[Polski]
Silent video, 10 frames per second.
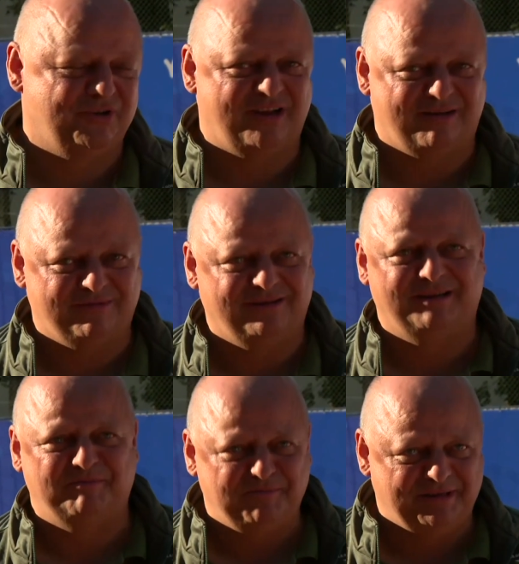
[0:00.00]
gramy,
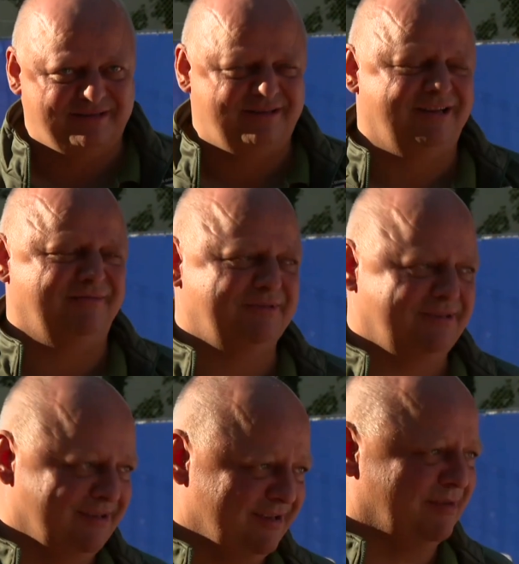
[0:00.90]
gramy mixty, gramy
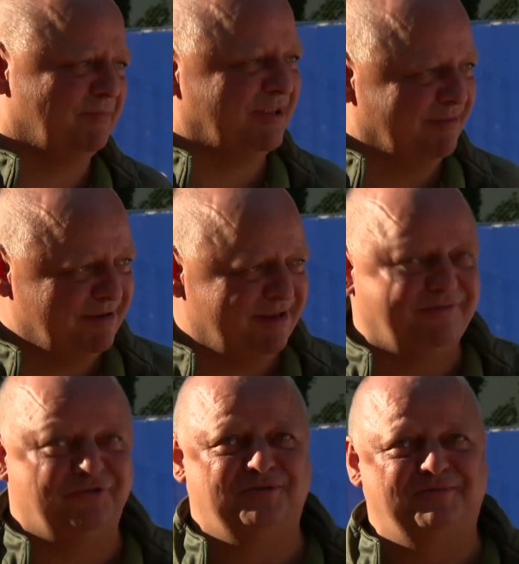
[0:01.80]
single, gramy deble,
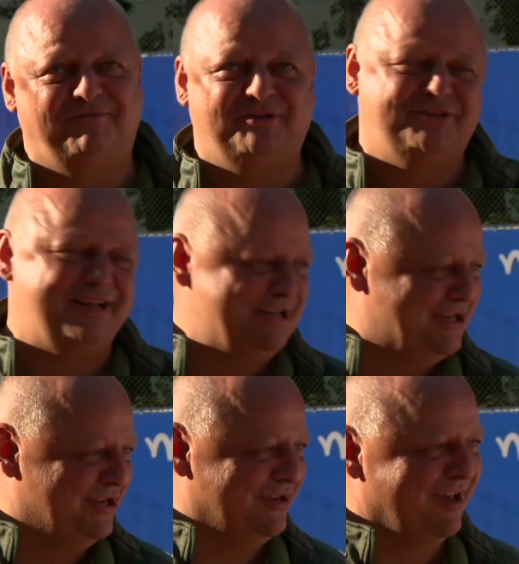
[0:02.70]
tworzymy własne
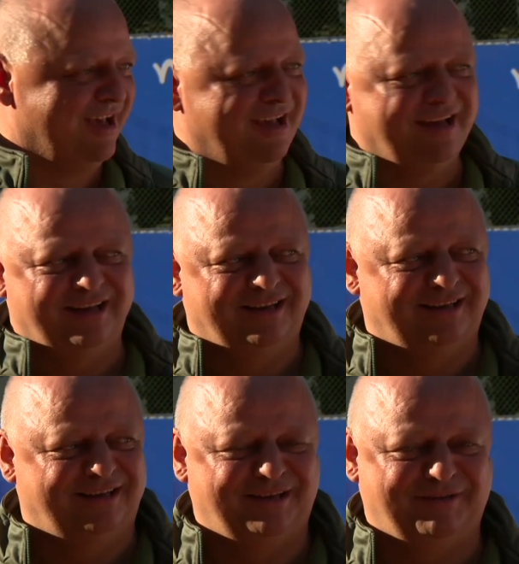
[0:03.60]
ligi e,
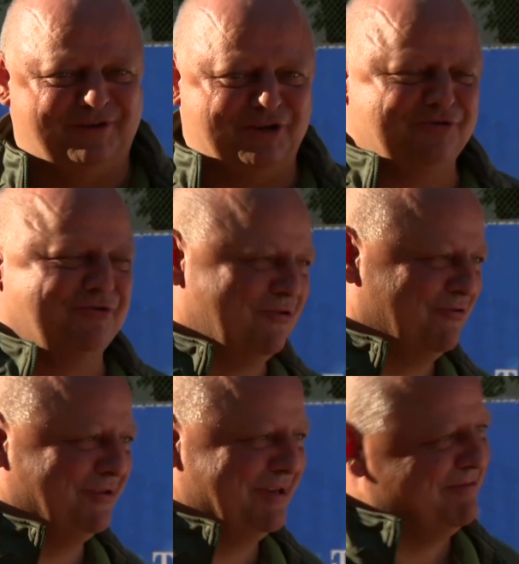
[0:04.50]
w
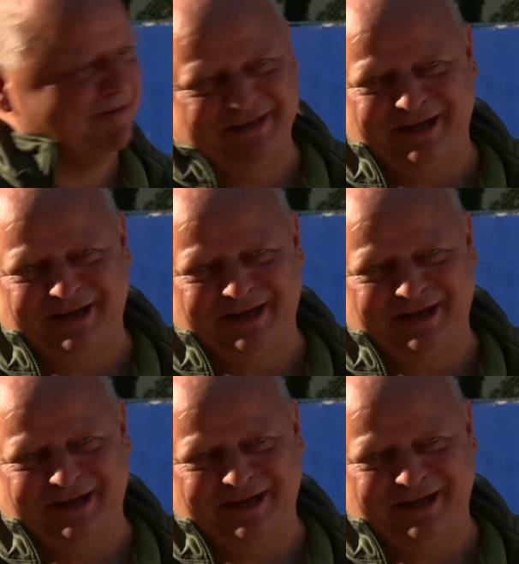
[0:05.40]
Radziąkowie, mamy taką